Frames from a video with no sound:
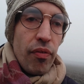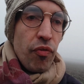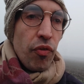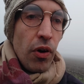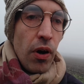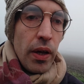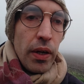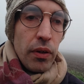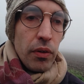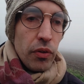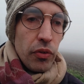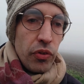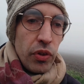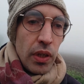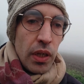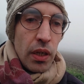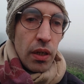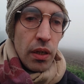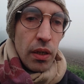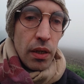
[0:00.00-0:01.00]
fuori così
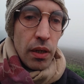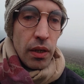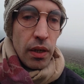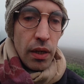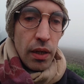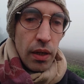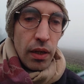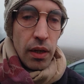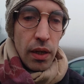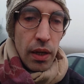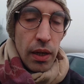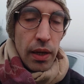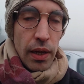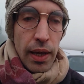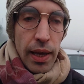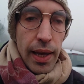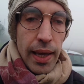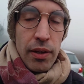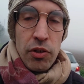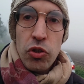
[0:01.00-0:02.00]
e
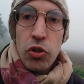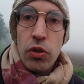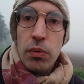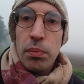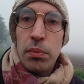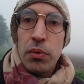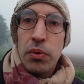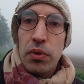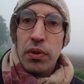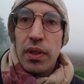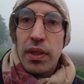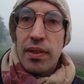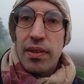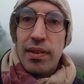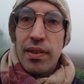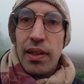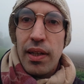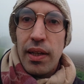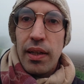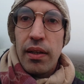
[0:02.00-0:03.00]
a un certo punto
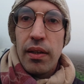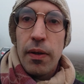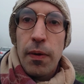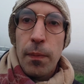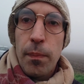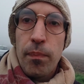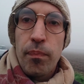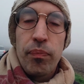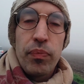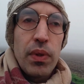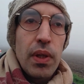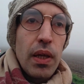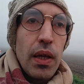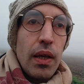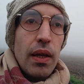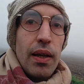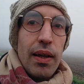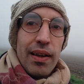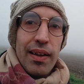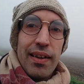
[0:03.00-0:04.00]
disse
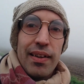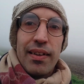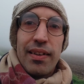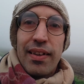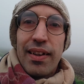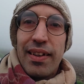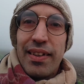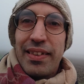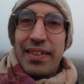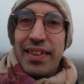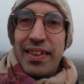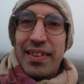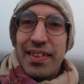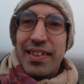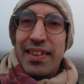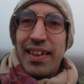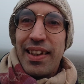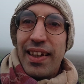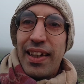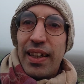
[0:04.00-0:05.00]

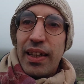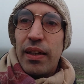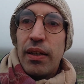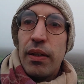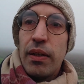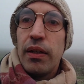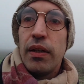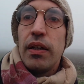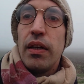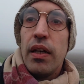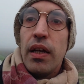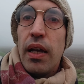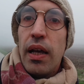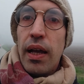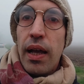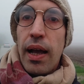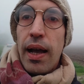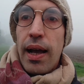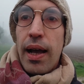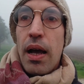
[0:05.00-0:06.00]
disse
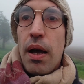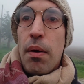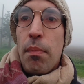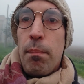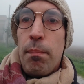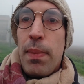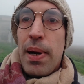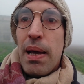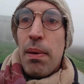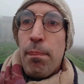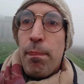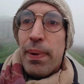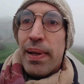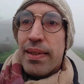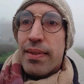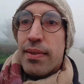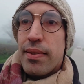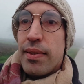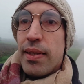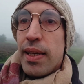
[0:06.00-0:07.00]
ma è
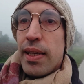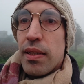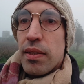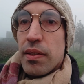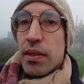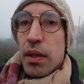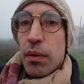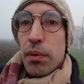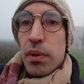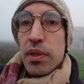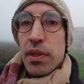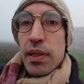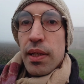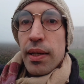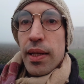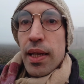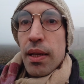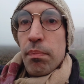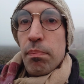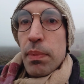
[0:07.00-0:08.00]
pazzesca questa
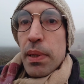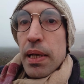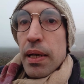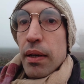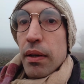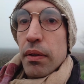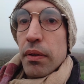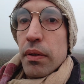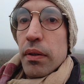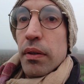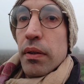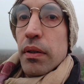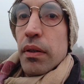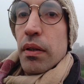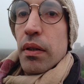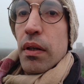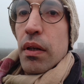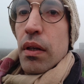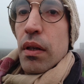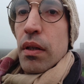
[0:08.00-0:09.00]
nebbia,
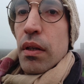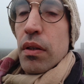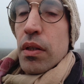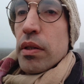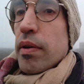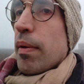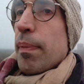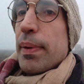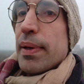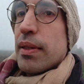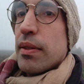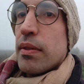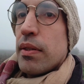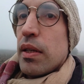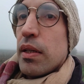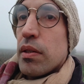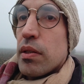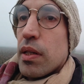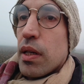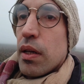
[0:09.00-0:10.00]
cioè è
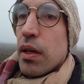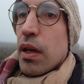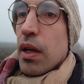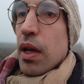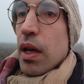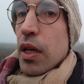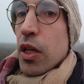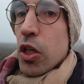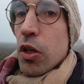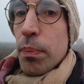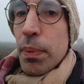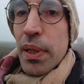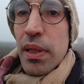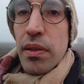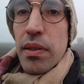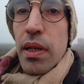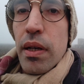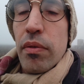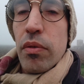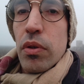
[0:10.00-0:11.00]
pazzesca. Io
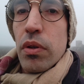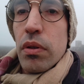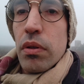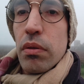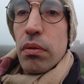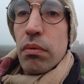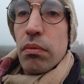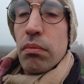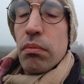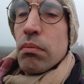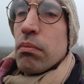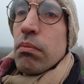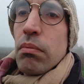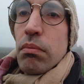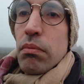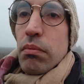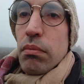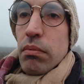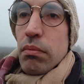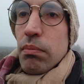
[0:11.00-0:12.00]
pensavo,
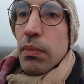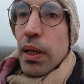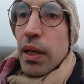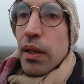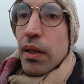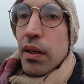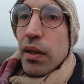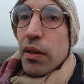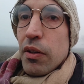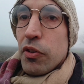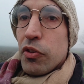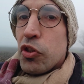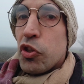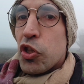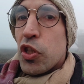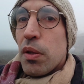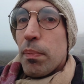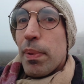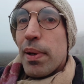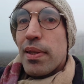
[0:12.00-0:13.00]
ma è, eh, cosa
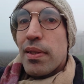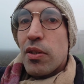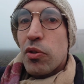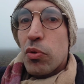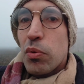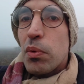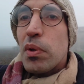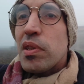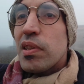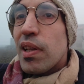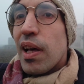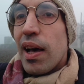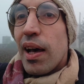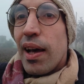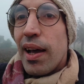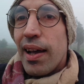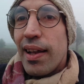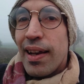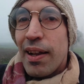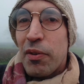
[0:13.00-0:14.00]
c'è di pazzesco? Questa
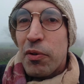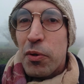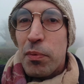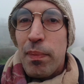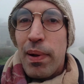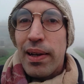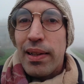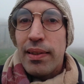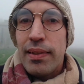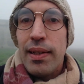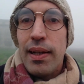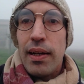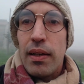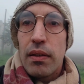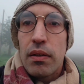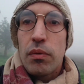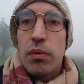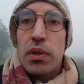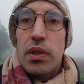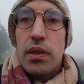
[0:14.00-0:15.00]
è la normalità,
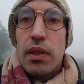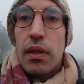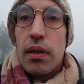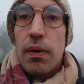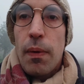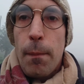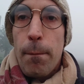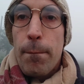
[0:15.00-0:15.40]
questa...